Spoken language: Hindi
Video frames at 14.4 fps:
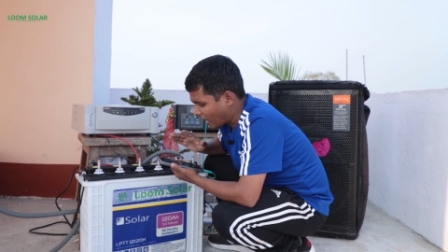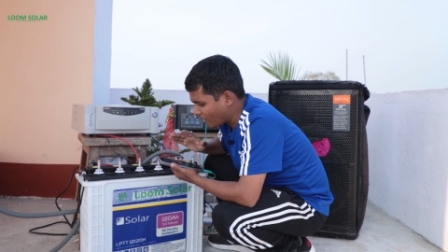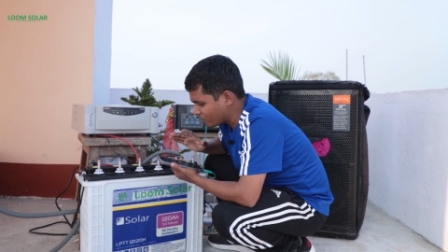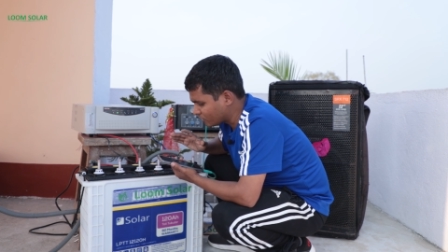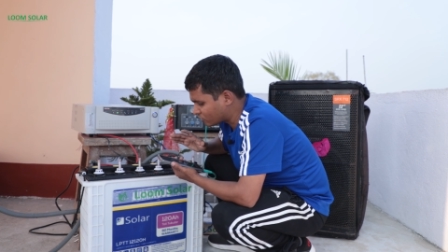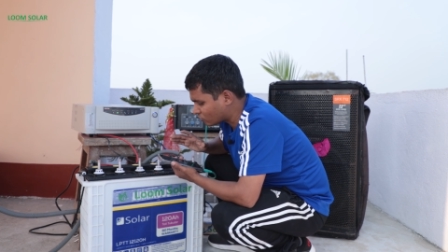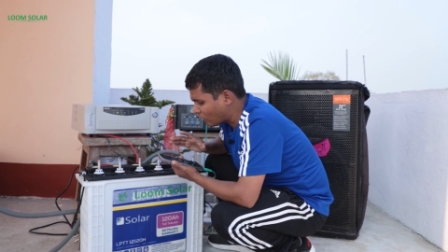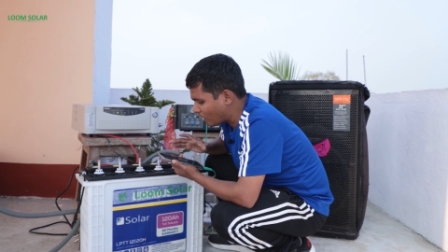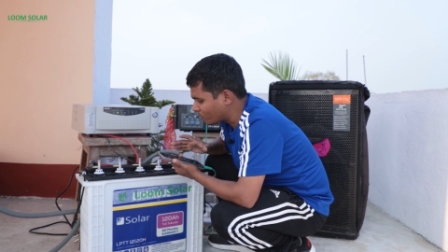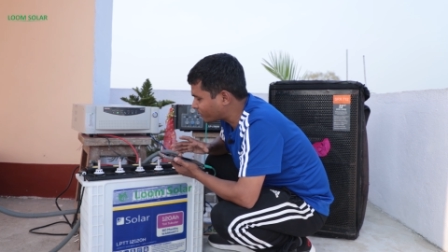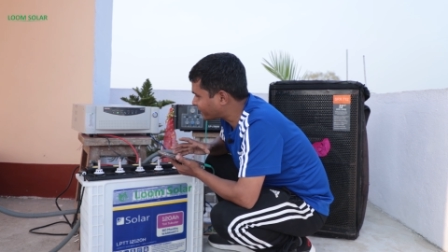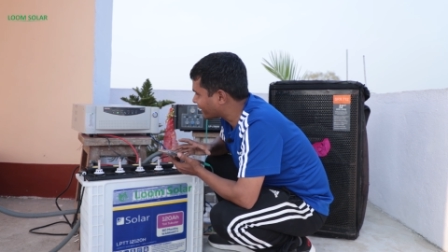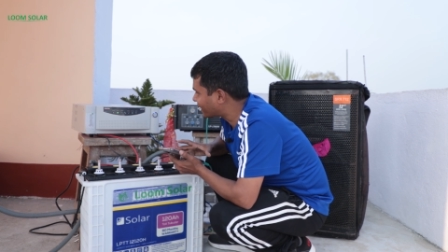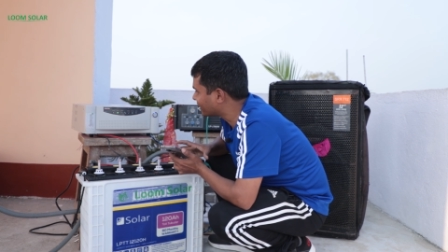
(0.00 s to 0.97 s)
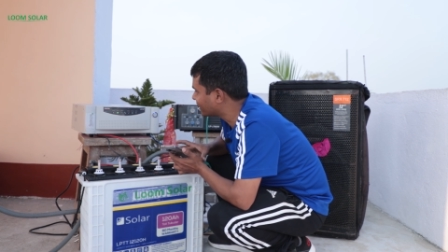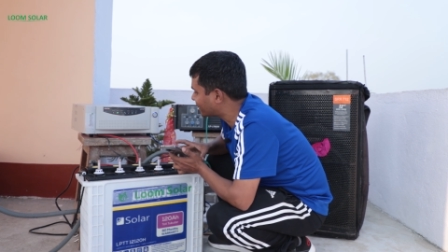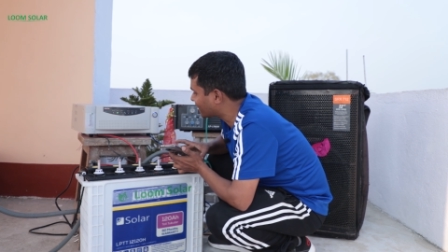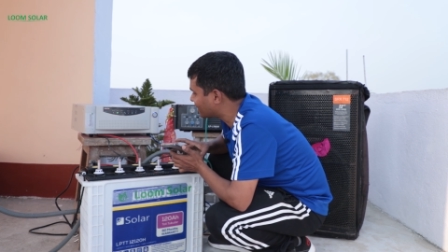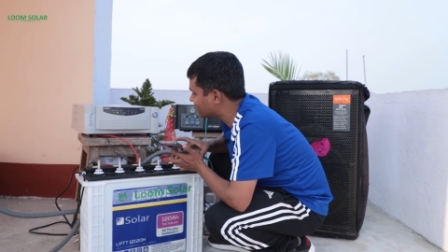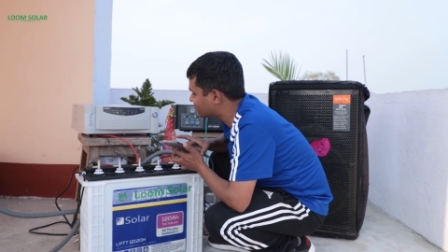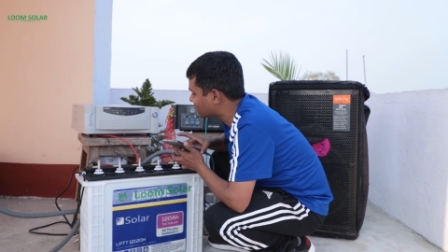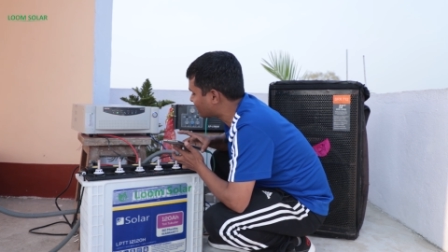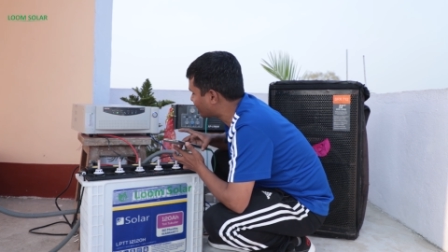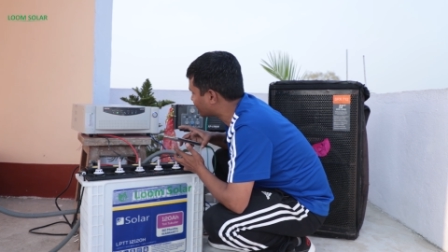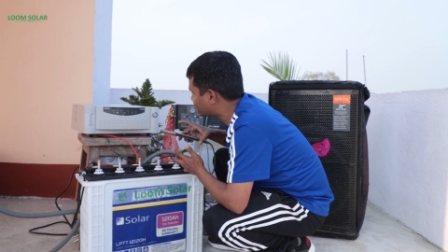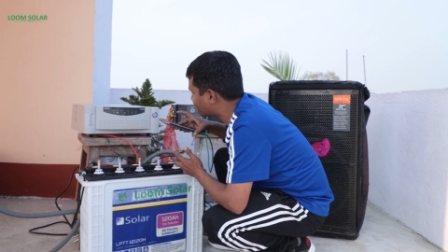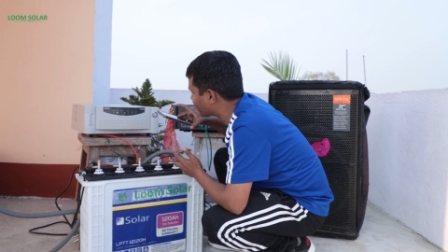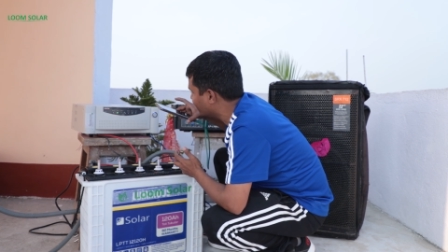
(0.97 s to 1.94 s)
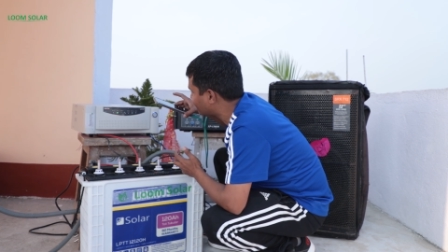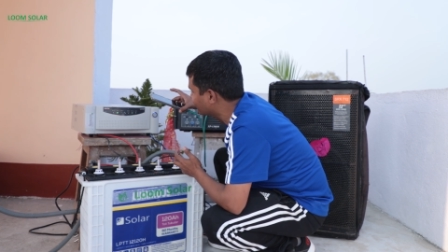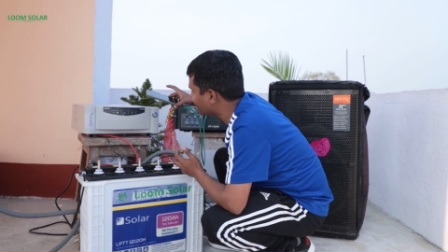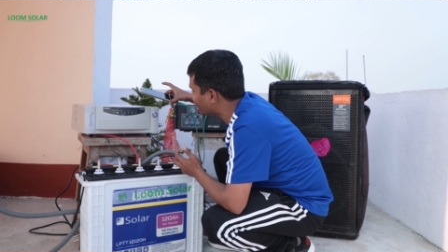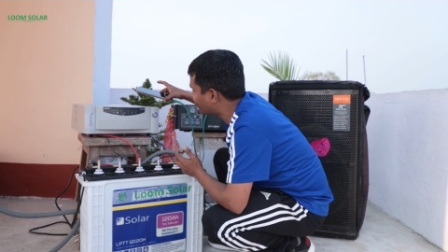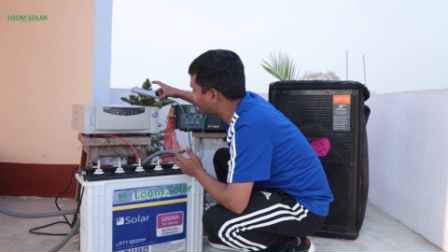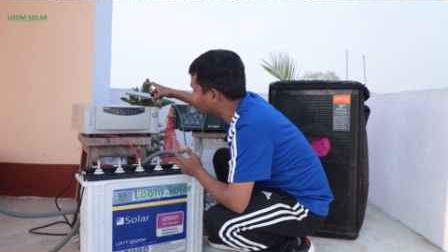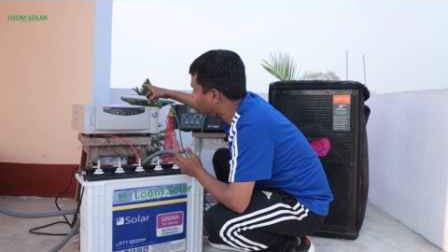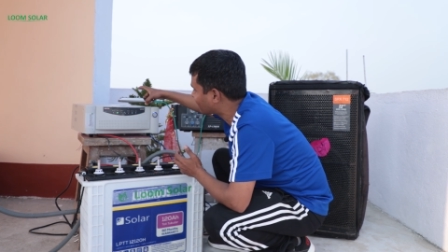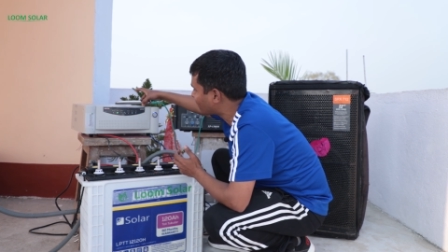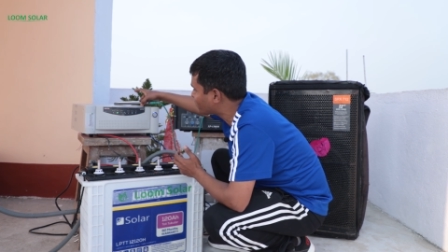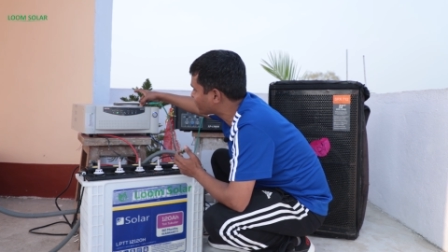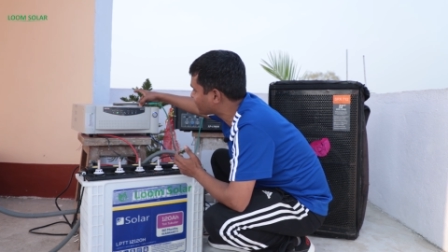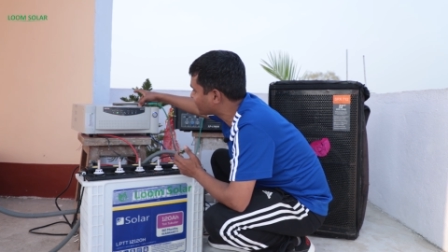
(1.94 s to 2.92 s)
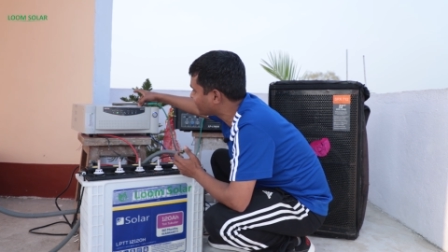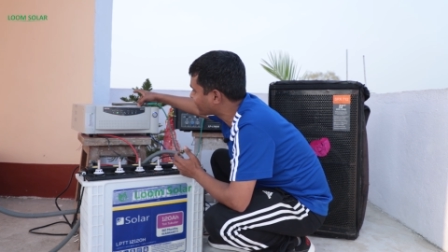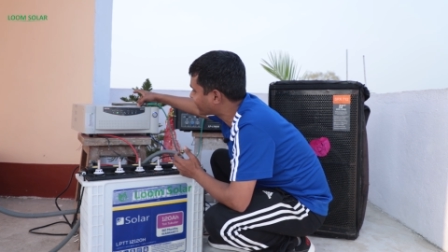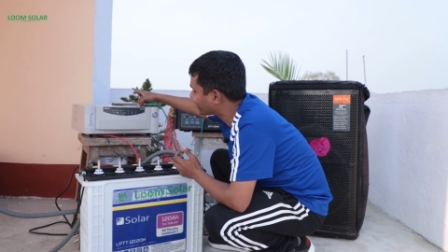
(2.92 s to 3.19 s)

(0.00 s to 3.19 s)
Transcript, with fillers: अब इसको हम टेक्निकली समझते हैं कि ये कितना बिजली